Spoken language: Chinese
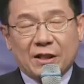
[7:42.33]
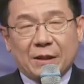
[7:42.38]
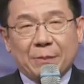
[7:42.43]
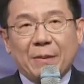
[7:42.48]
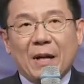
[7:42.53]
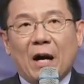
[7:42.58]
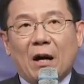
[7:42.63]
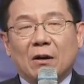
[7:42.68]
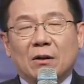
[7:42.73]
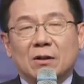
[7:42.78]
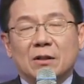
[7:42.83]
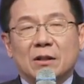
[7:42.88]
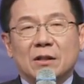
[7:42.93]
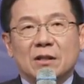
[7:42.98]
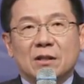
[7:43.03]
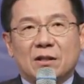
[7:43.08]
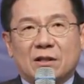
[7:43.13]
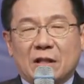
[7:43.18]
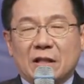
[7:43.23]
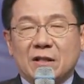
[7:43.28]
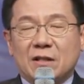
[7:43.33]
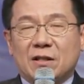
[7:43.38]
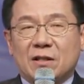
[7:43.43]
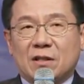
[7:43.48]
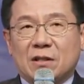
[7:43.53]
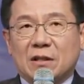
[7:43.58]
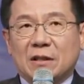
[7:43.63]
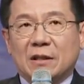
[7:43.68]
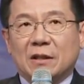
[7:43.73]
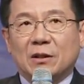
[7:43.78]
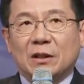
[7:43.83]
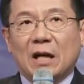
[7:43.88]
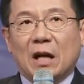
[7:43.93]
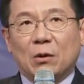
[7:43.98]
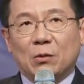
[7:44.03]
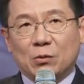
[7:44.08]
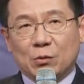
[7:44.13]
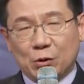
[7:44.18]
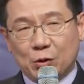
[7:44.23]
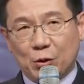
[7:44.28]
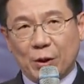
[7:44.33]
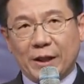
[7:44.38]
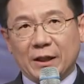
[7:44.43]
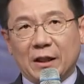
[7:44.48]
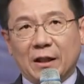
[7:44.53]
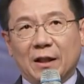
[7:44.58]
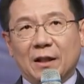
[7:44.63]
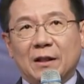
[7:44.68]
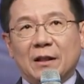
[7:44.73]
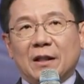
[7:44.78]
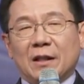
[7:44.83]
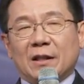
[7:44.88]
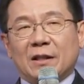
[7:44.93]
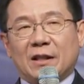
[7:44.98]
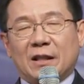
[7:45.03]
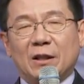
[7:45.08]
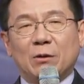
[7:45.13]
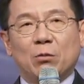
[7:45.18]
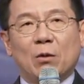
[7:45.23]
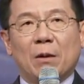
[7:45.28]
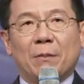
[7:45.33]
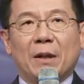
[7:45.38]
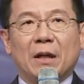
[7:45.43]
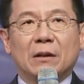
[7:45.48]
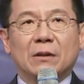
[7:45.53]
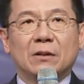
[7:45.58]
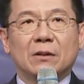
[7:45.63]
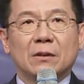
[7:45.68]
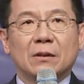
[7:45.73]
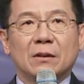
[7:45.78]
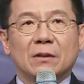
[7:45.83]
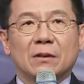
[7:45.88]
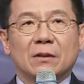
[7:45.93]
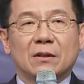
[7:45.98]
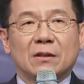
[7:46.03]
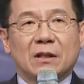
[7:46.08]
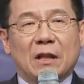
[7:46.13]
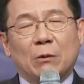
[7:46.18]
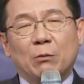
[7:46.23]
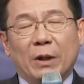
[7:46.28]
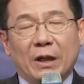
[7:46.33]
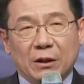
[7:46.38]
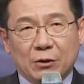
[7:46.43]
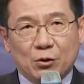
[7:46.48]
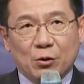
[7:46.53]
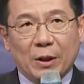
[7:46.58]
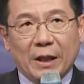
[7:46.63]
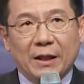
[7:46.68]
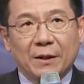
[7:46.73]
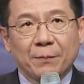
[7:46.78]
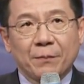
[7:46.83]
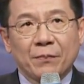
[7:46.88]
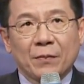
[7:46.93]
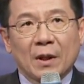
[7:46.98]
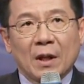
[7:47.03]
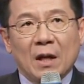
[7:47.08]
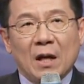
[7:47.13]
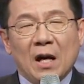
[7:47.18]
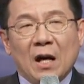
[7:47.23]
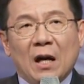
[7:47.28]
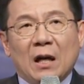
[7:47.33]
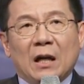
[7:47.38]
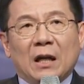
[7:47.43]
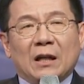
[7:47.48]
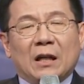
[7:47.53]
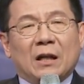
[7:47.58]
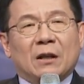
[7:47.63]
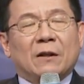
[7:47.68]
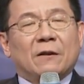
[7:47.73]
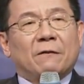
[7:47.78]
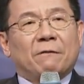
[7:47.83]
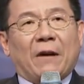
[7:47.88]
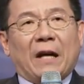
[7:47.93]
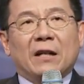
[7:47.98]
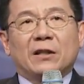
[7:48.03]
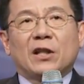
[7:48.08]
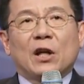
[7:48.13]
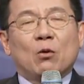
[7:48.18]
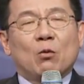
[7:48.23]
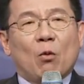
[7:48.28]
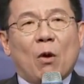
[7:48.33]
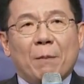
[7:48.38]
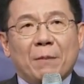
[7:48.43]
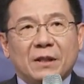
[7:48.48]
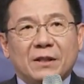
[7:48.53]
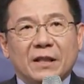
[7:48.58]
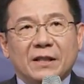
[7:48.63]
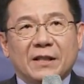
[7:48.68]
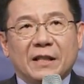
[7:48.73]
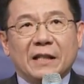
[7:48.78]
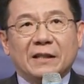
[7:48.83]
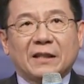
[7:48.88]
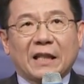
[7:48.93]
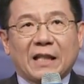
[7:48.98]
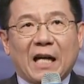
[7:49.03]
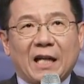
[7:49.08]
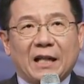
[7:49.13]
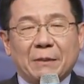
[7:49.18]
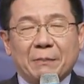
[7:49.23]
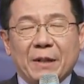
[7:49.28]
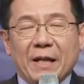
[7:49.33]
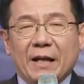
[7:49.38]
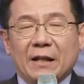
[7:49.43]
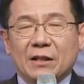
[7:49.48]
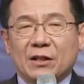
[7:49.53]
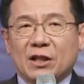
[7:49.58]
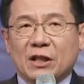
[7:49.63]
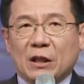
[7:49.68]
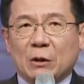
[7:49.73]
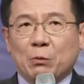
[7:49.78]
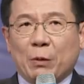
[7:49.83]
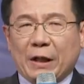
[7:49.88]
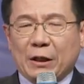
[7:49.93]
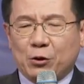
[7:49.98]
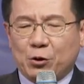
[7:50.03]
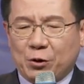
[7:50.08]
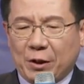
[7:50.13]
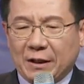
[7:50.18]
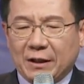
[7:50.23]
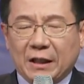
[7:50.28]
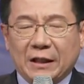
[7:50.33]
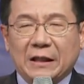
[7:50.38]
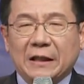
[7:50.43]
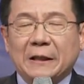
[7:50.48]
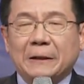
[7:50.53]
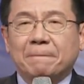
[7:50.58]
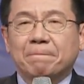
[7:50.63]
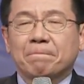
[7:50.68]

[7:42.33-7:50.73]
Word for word: 妙！神使那无罪的替我们成为了罪，反而叫我们这些人在它里面成为神的意义，